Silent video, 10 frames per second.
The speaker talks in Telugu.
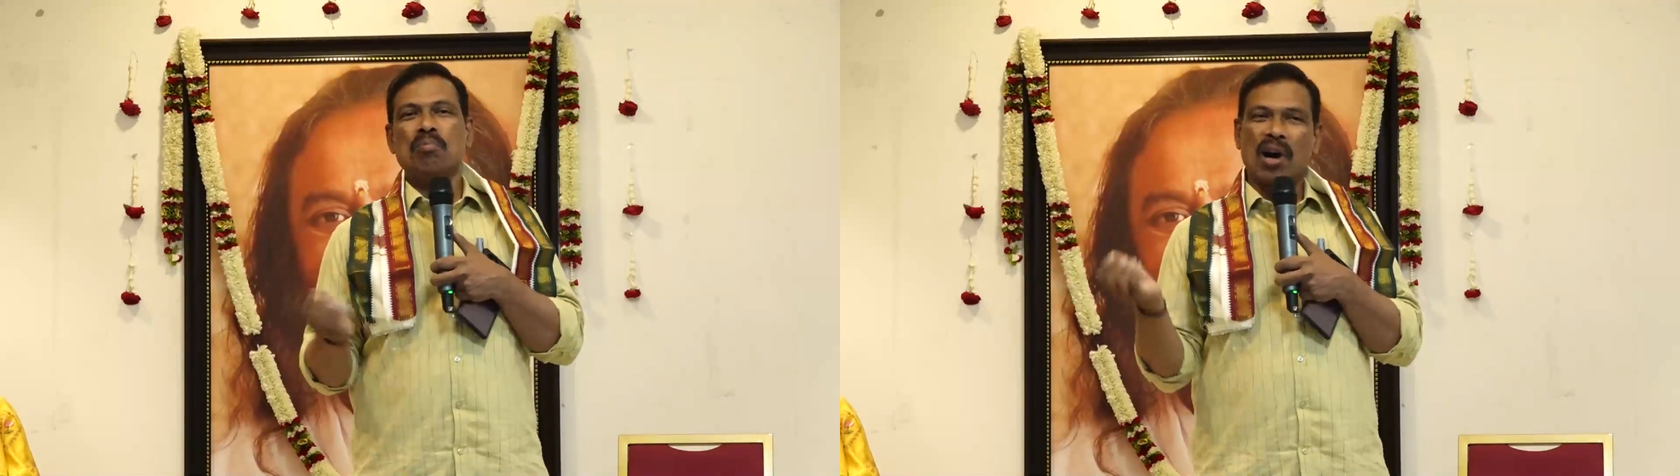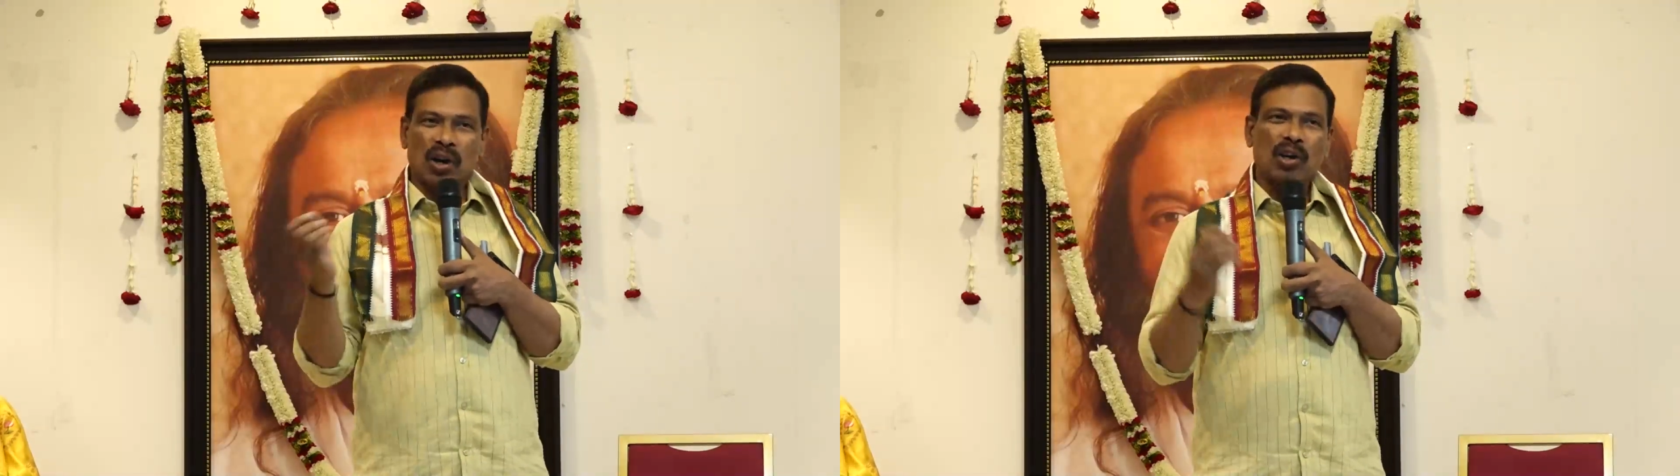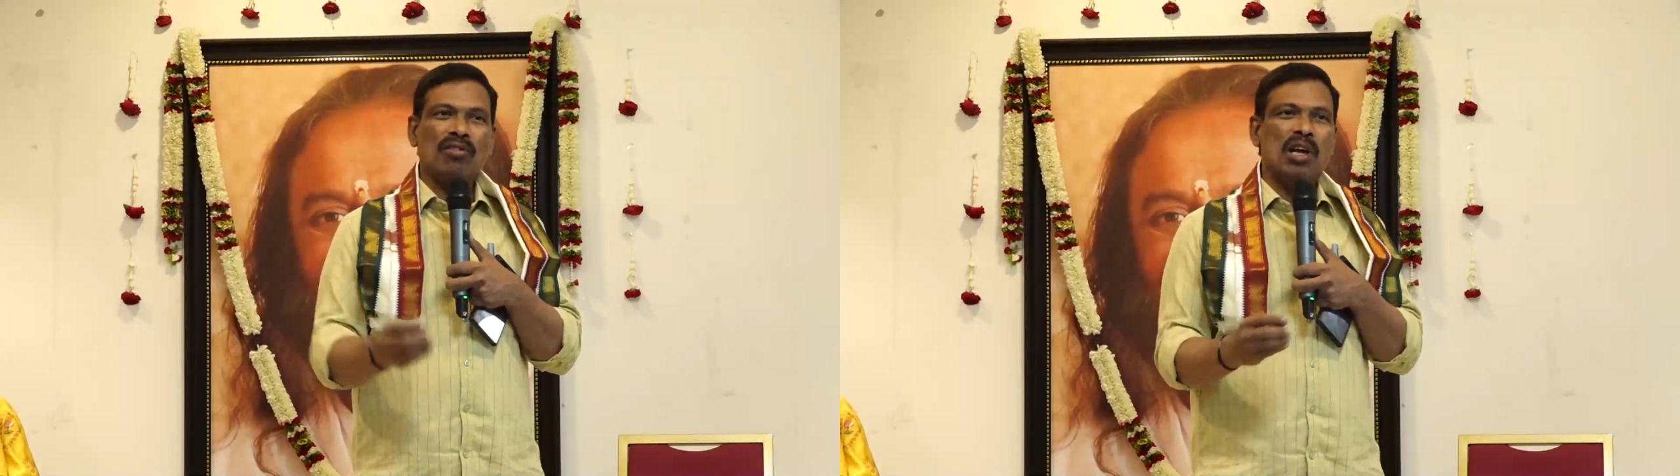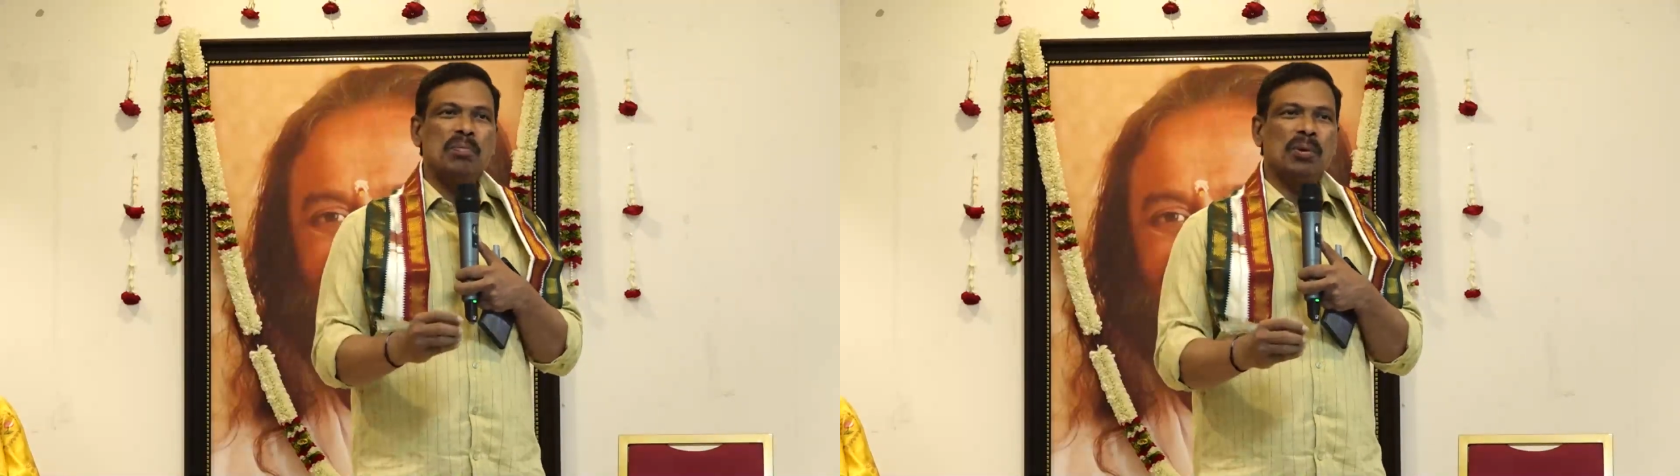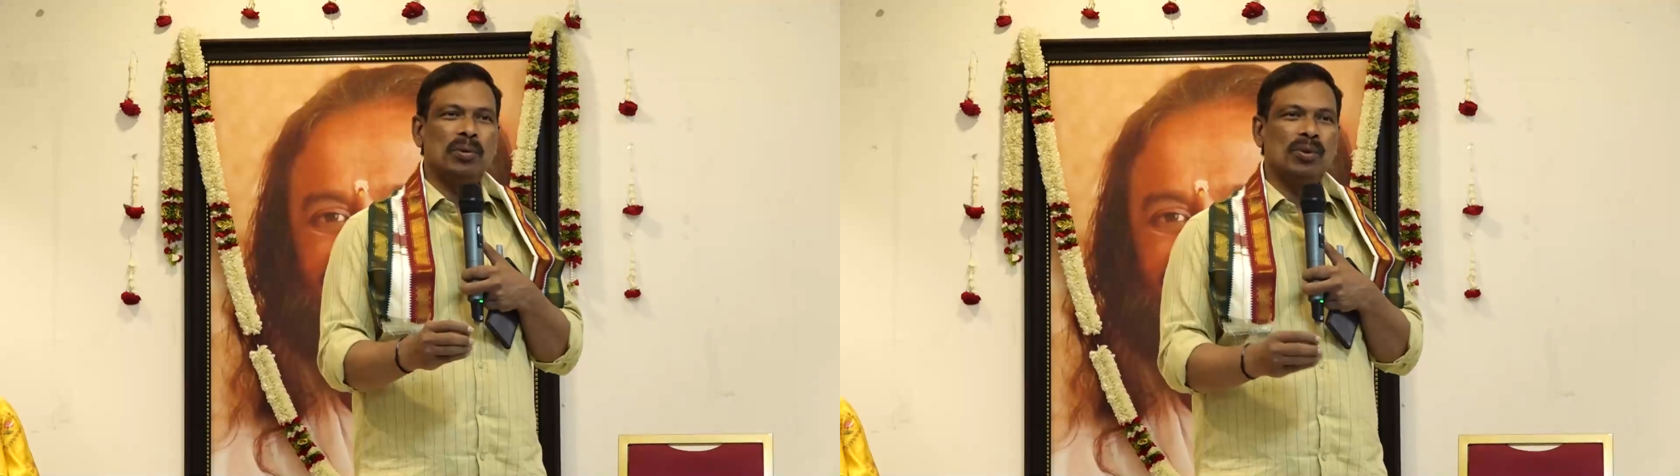మరొక
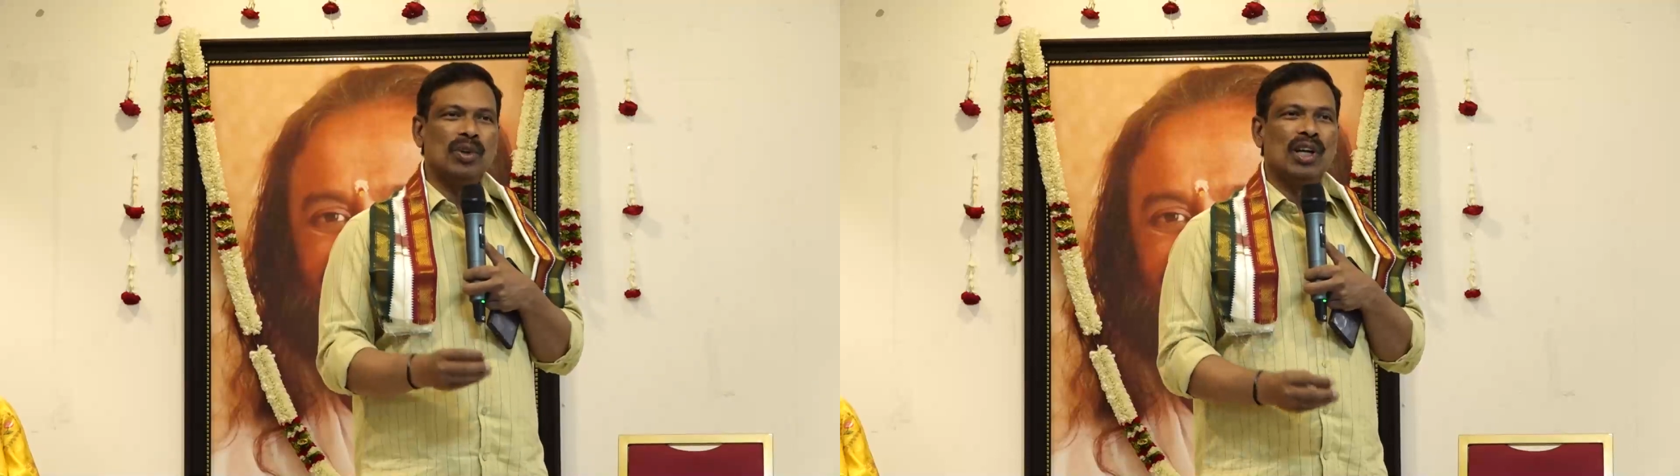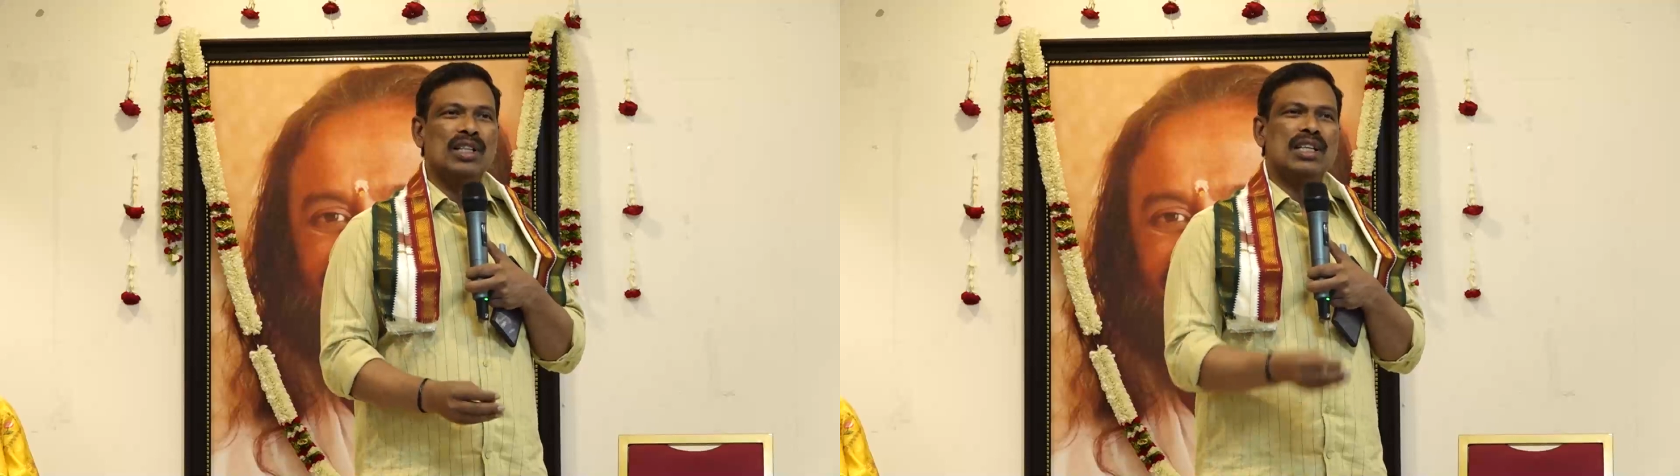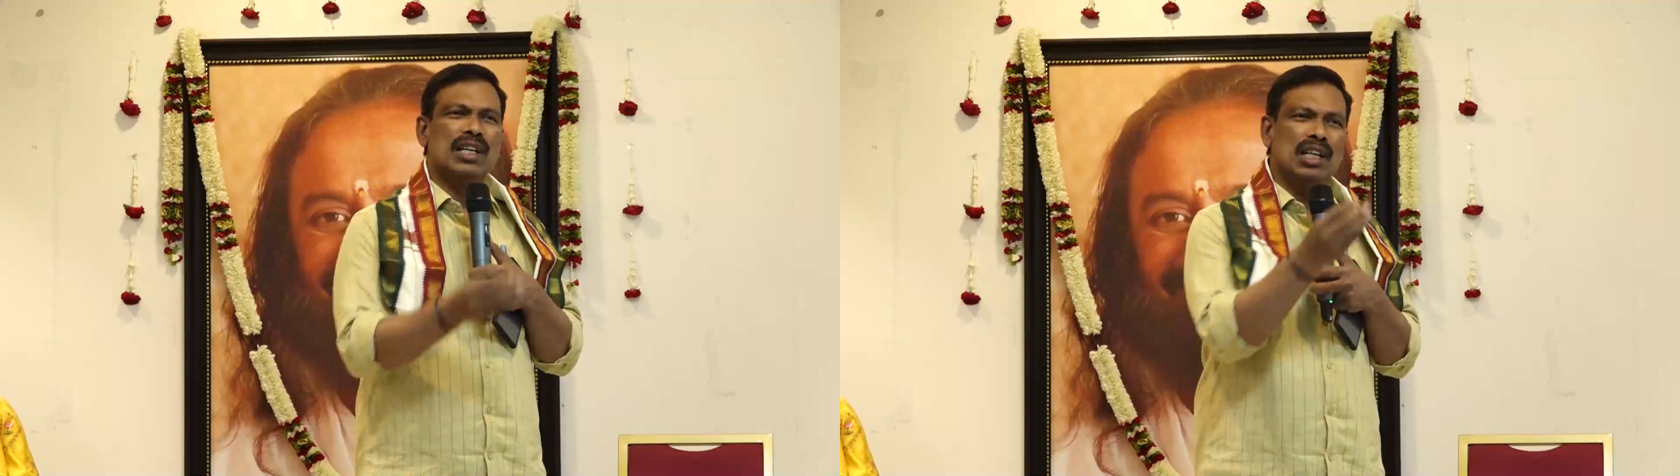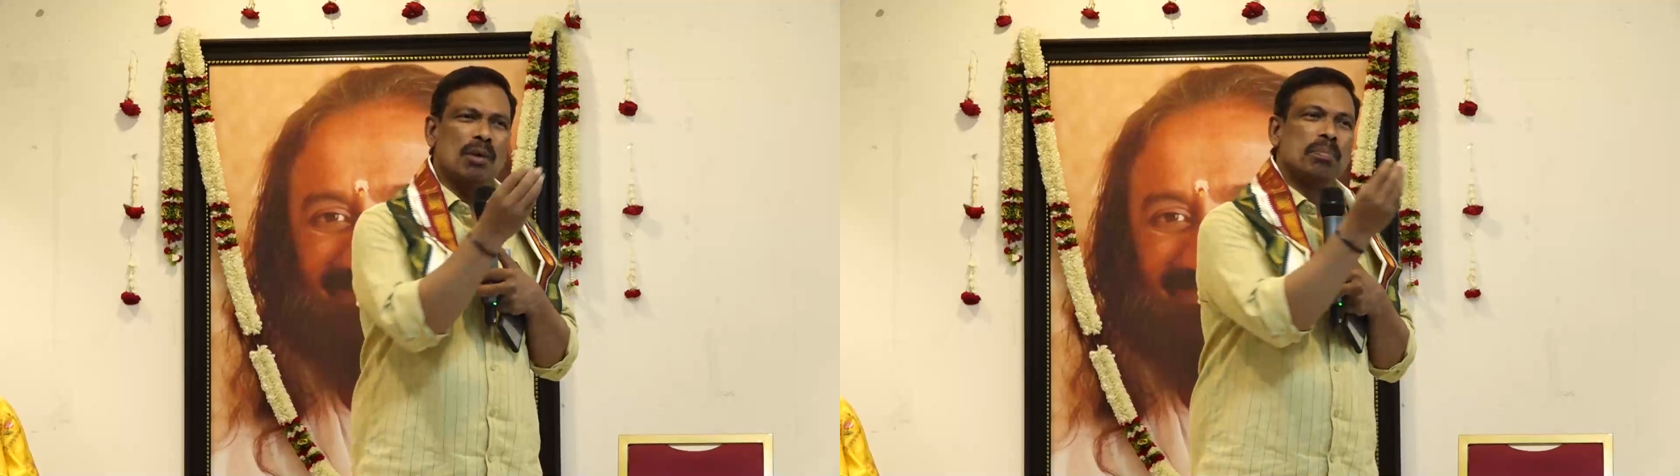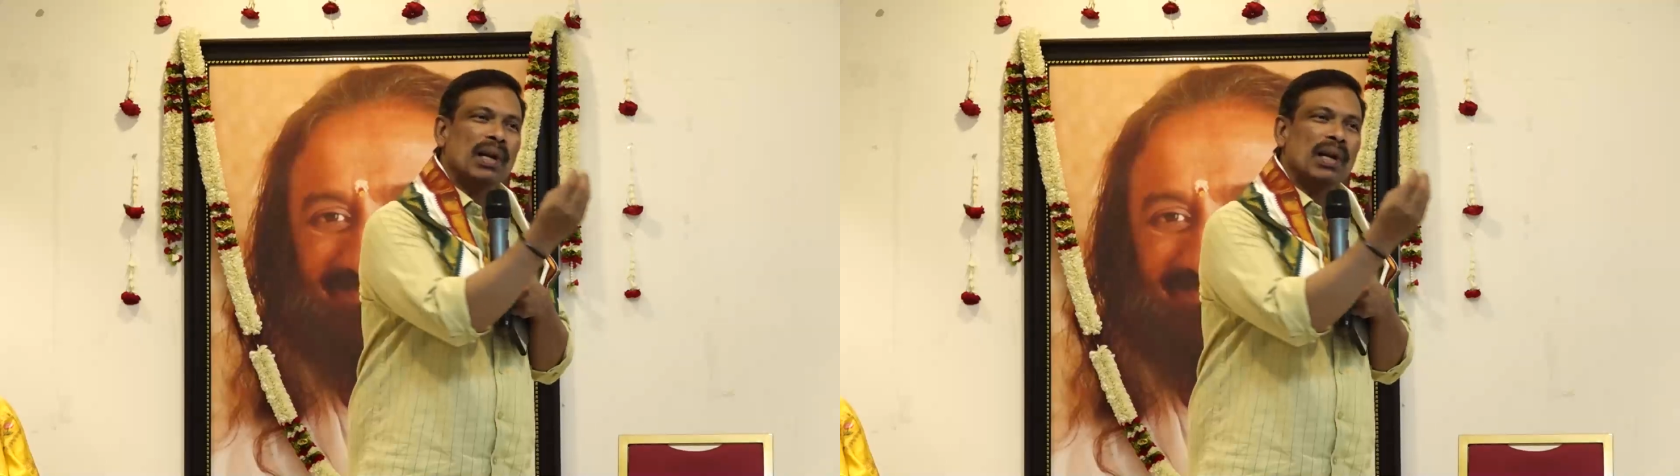వైపు చిన్న